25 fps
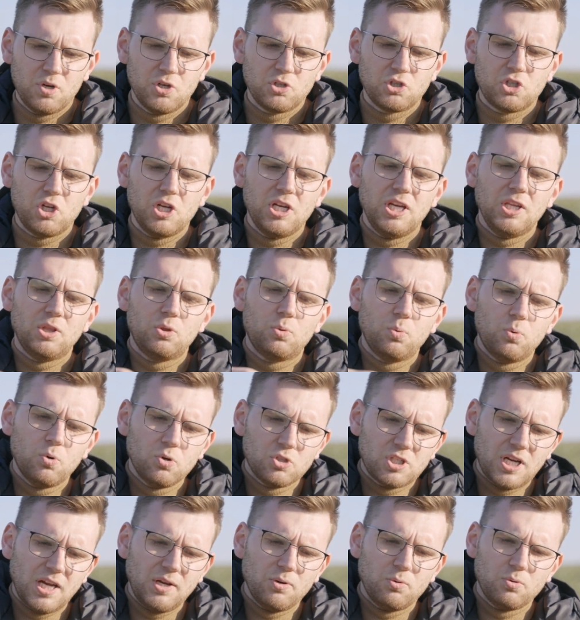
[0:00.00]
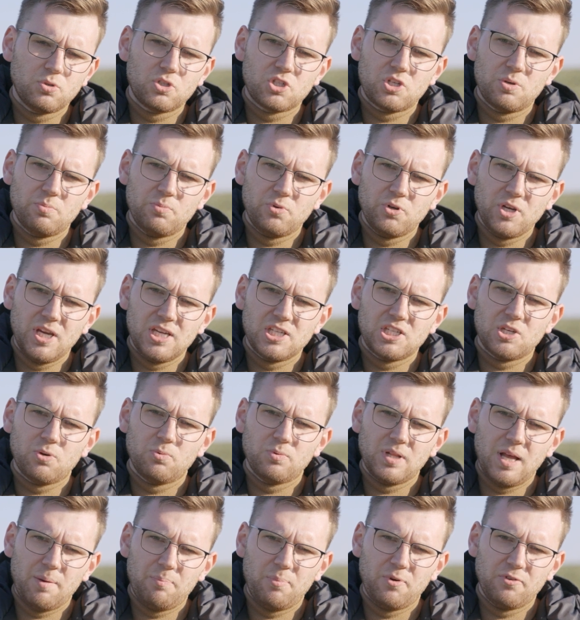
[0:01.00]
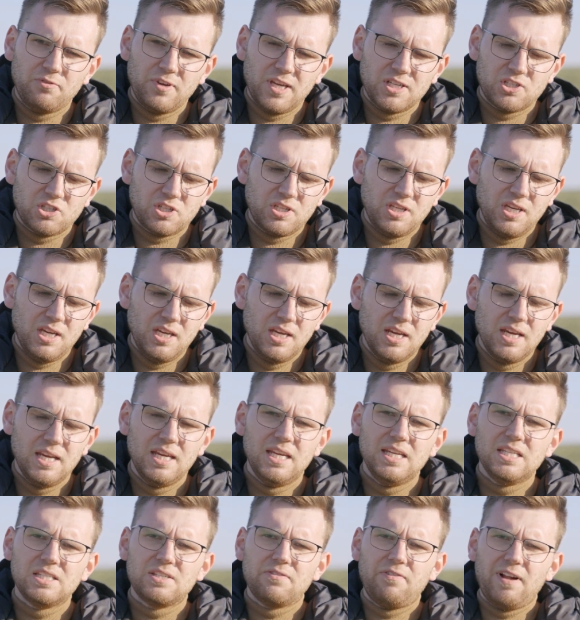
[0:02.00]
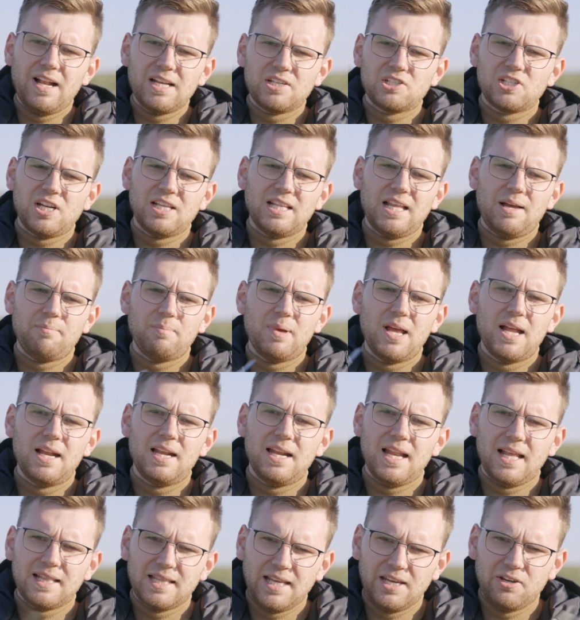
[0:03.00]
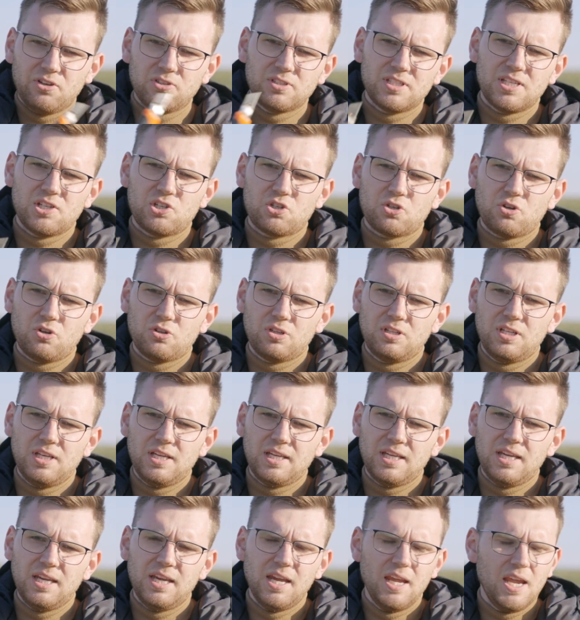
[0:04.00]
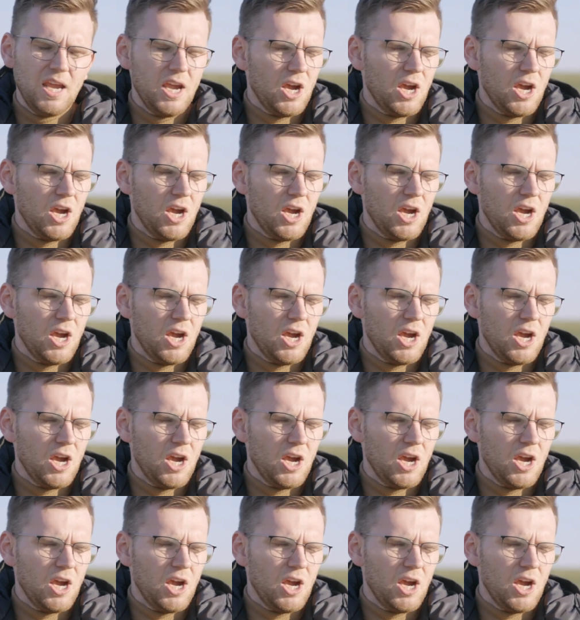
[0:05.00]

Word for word: czyli dłużej utrzymuje się na powierzchni i zwalcza nam latające szkodniki,